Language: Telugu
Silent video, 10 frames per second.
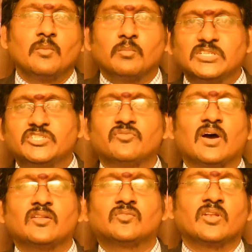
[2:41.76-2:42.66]
మంచి
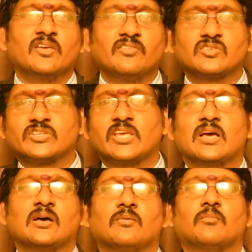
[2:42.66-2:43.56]
వారితోనే వీరు స్నేహ
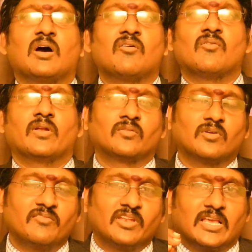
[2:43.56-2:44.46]
భావం అనేది
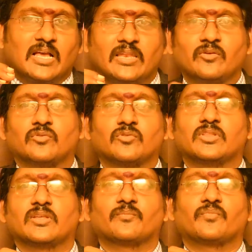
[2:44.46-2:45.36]
కూడా వీరికి కలిగి ఉంటుంది